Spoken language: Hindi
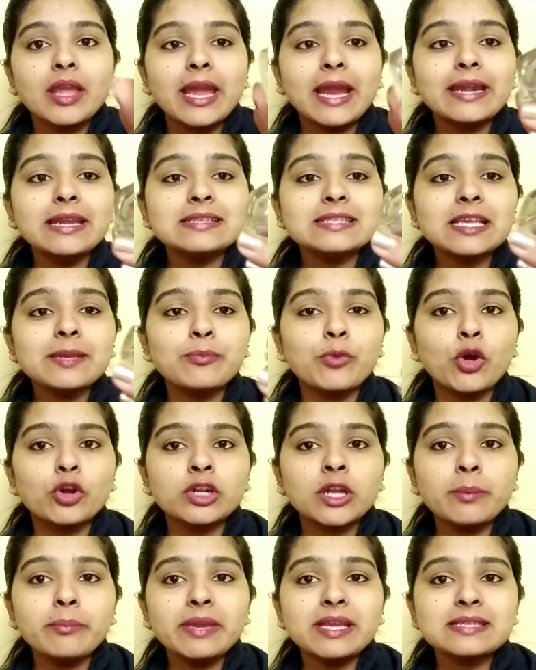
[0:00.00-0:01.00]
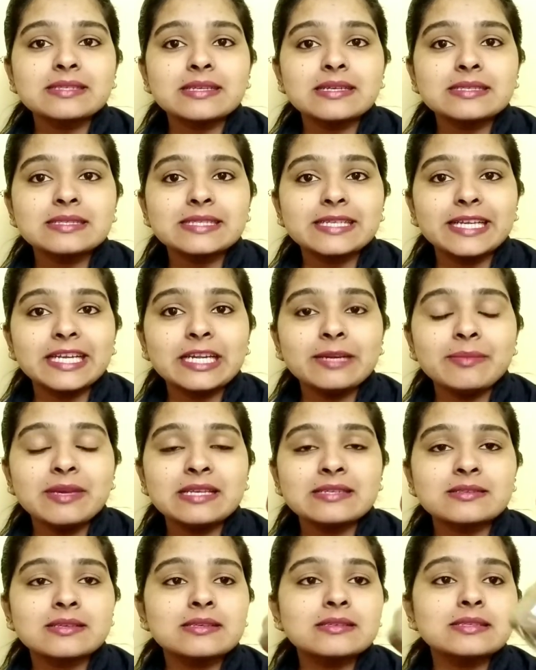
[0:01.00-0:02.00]
एंड इसके बॉटम में इसका शेड
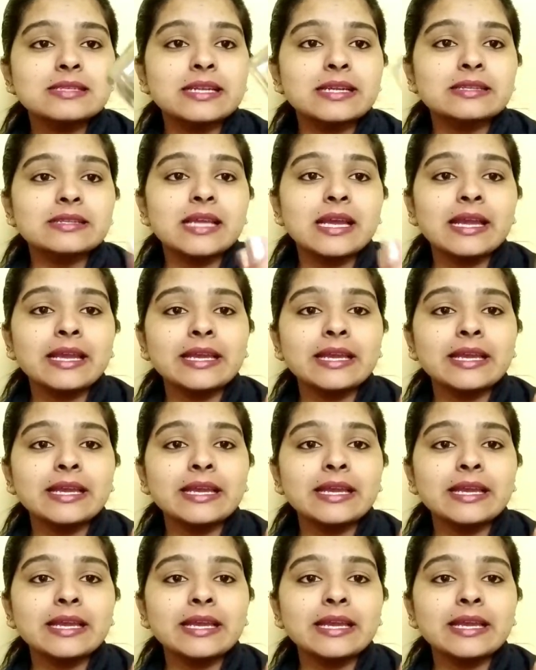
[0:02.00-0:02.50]
मेंशंस रहता